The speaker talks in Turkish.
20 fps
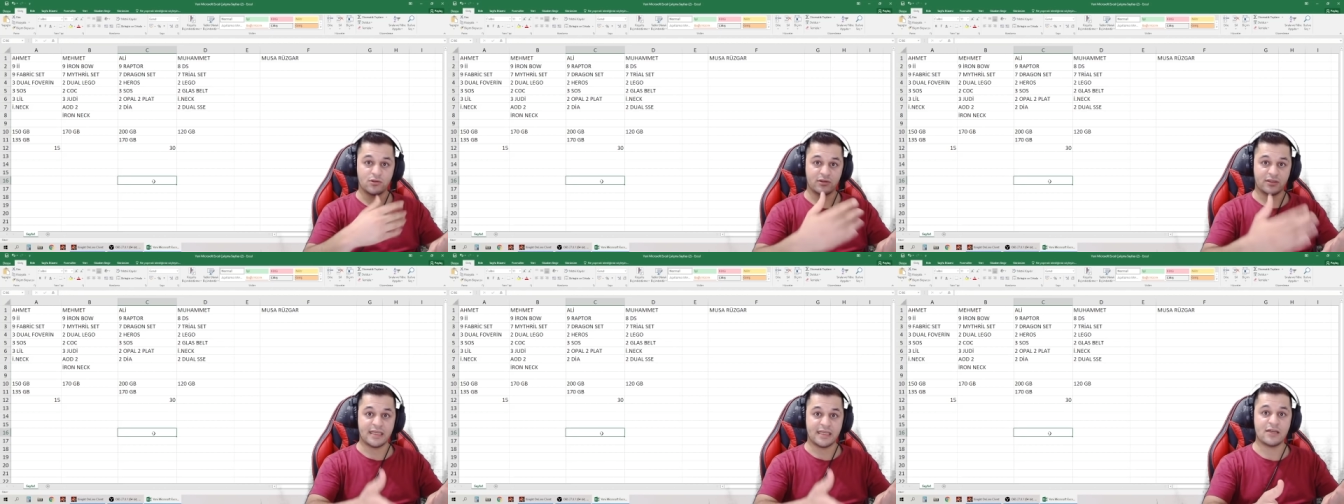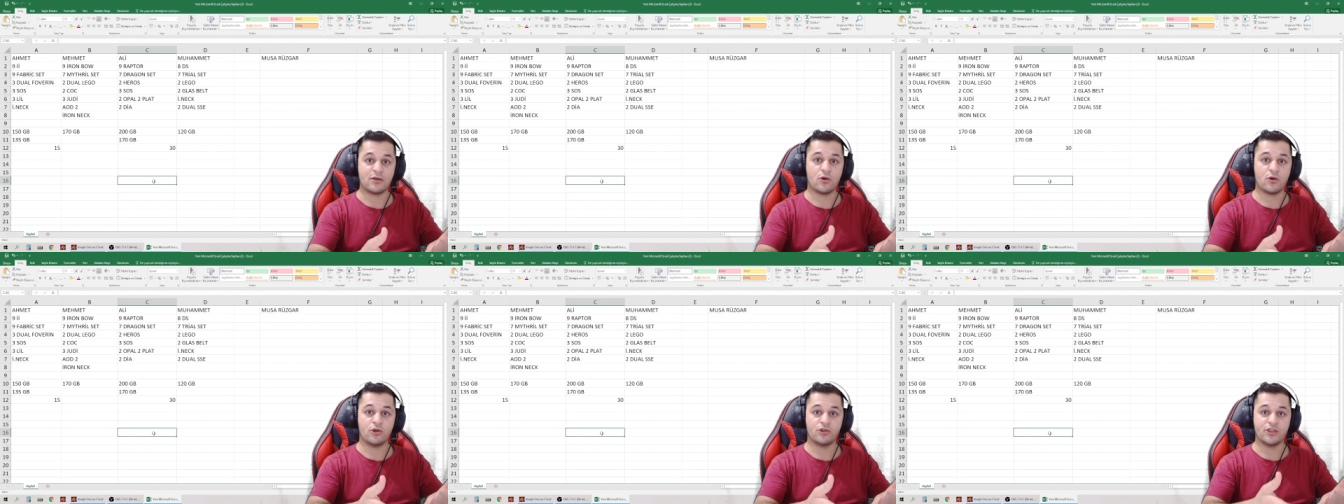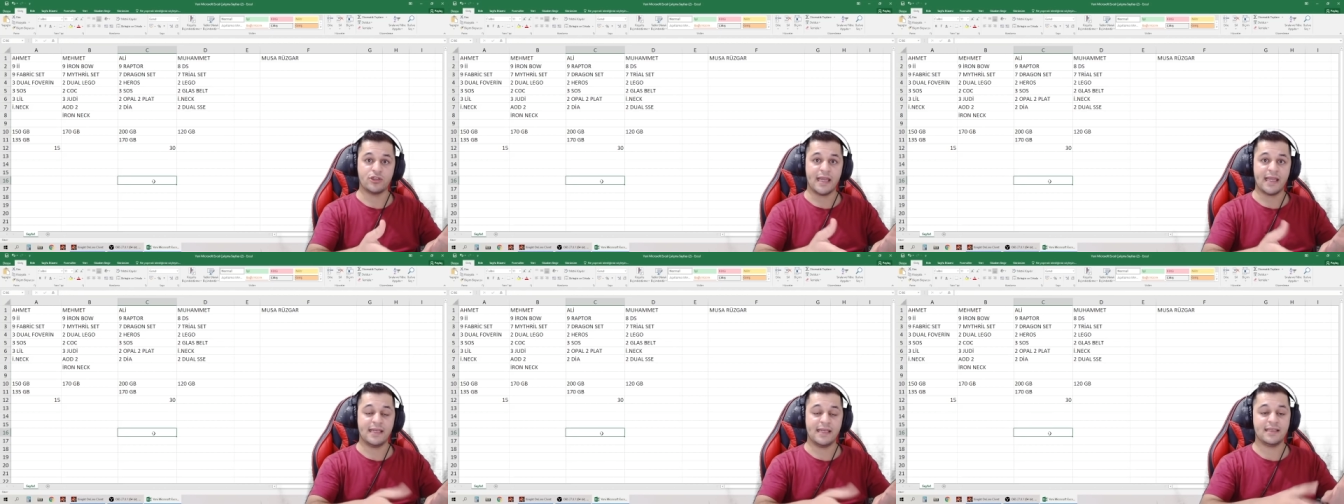Geri
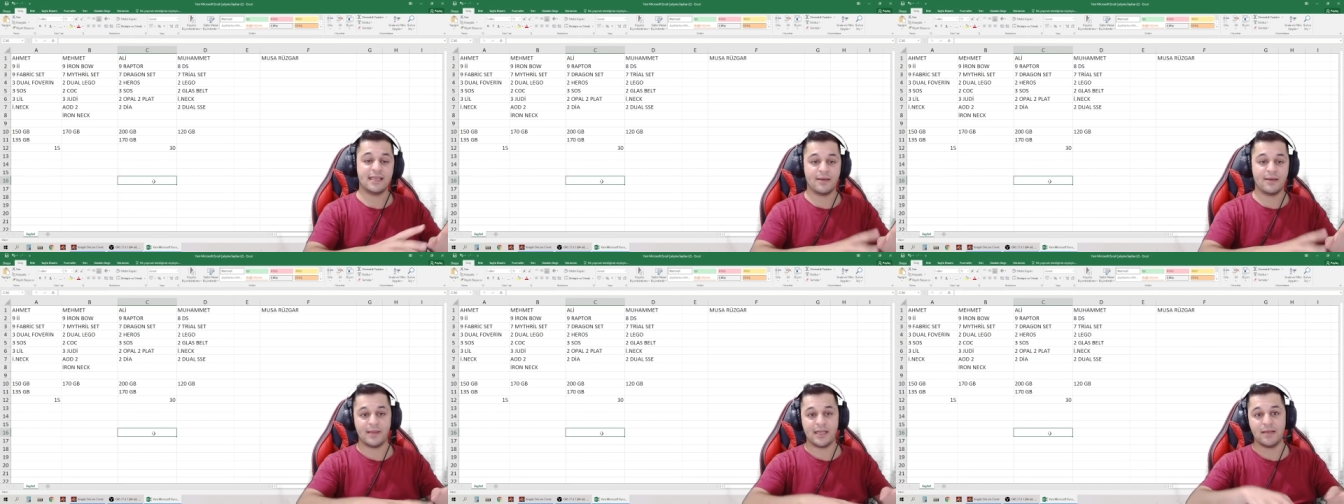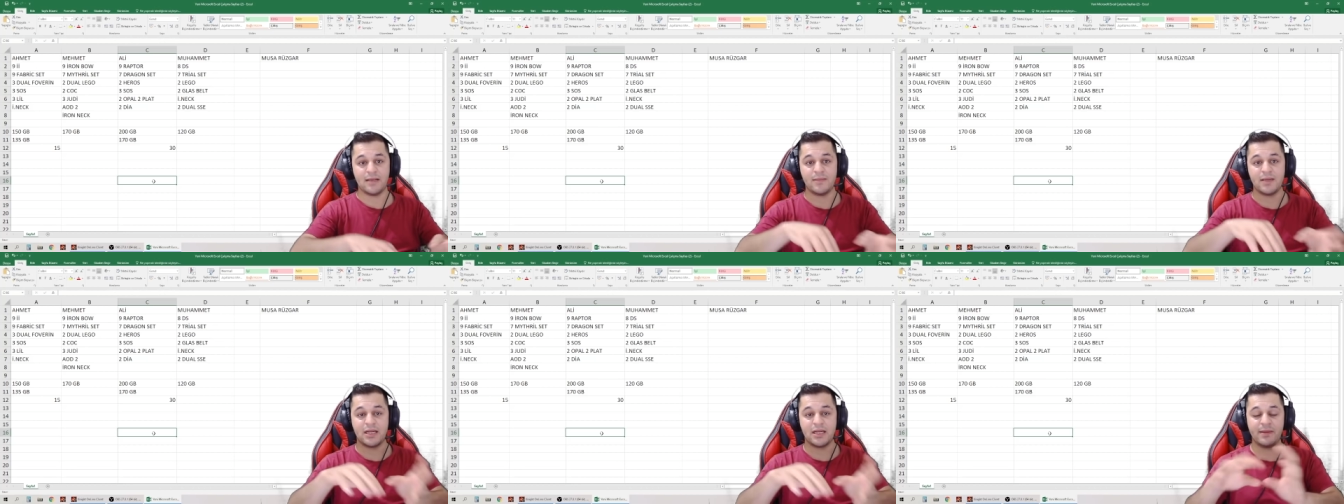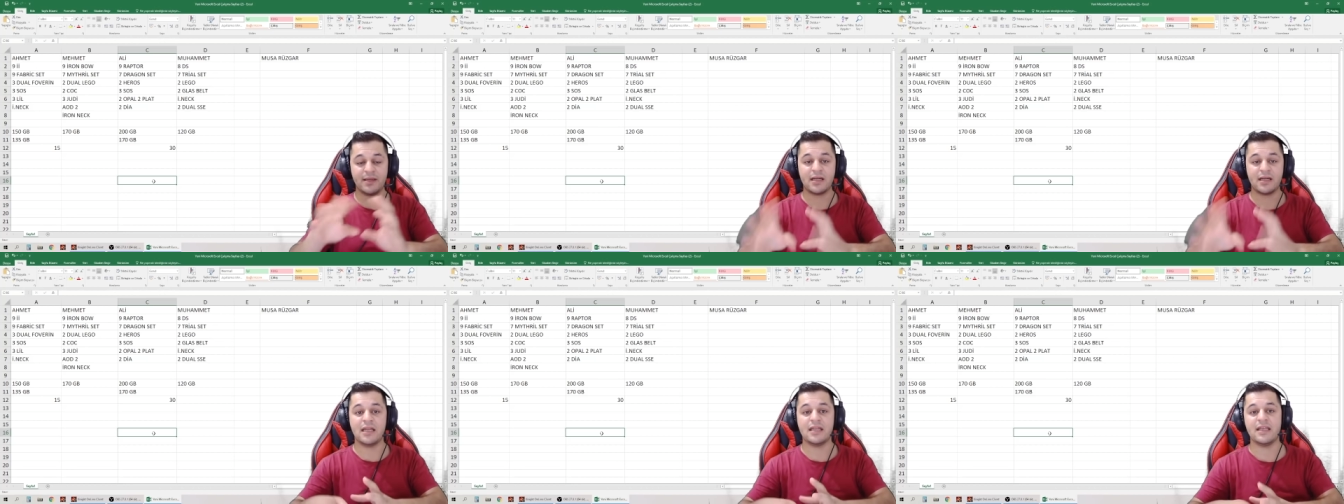koyduğu 50 GB ile
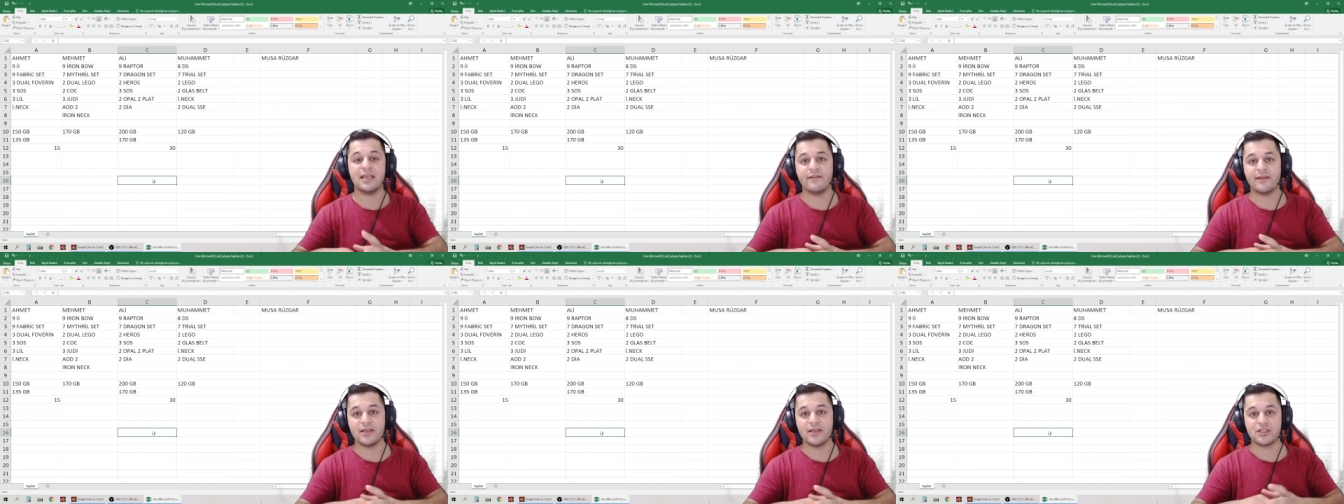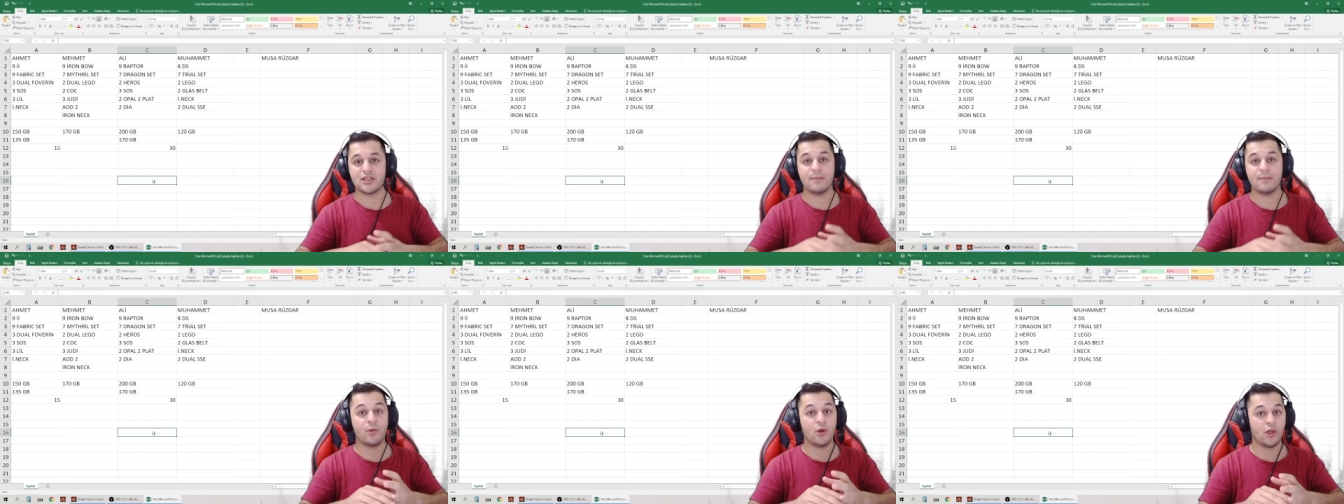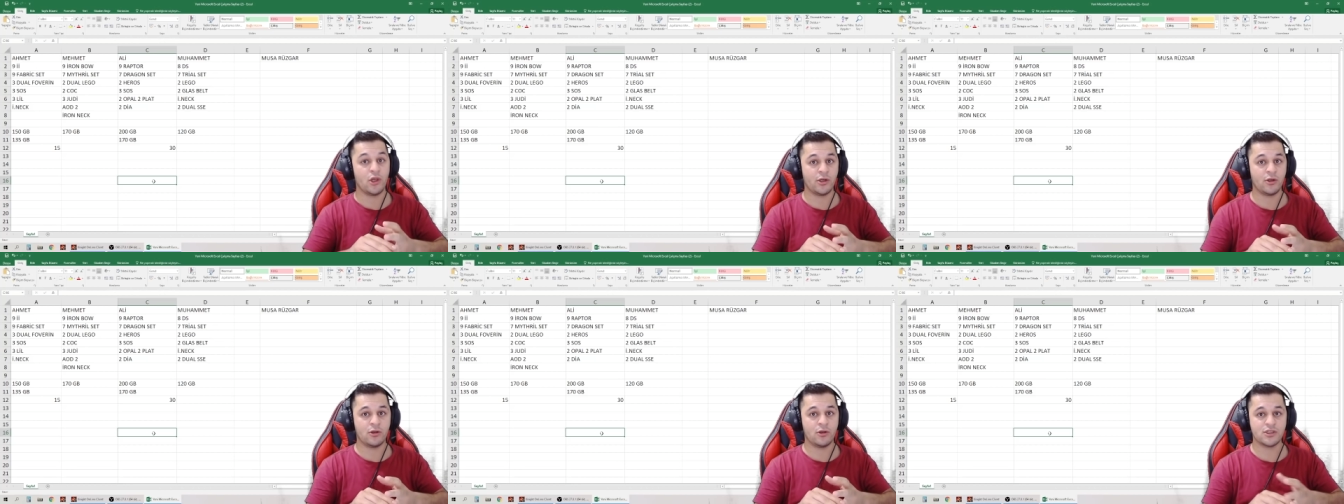beraber Ali'ye vereceğim.
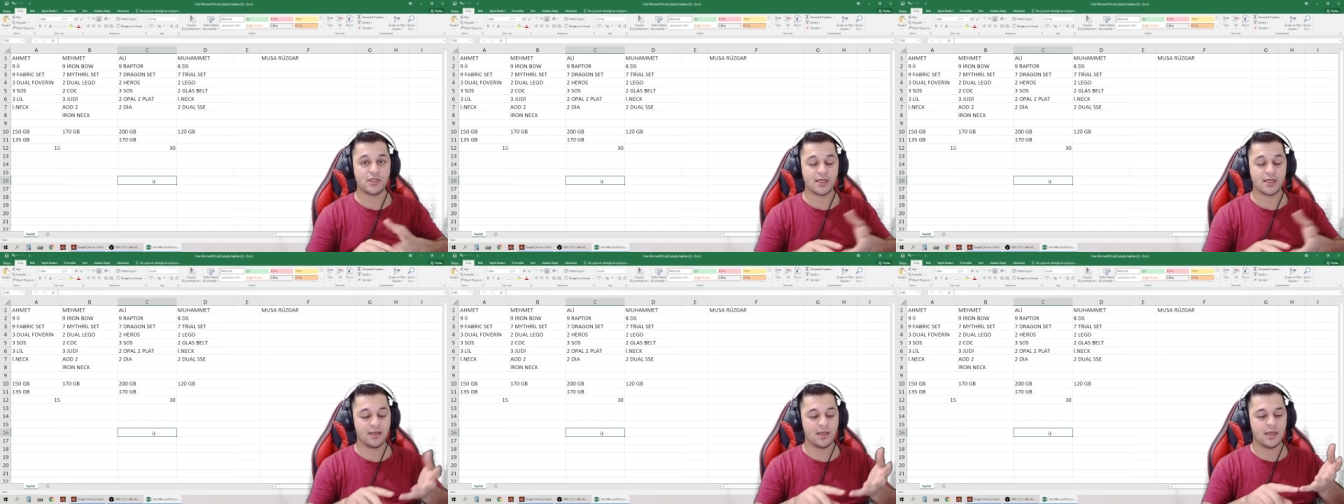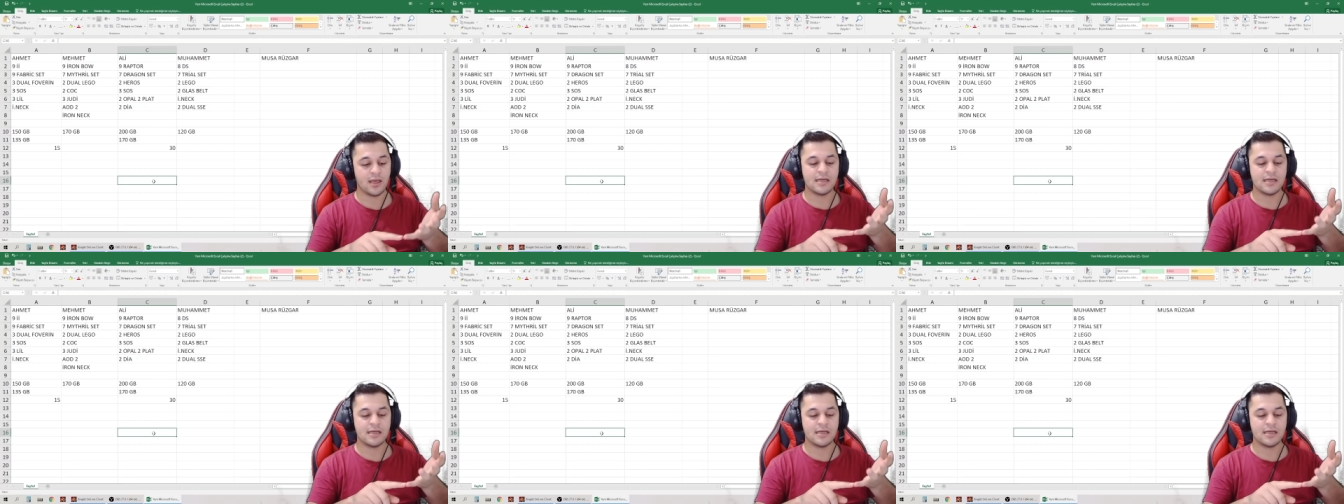Böyle ne olacak?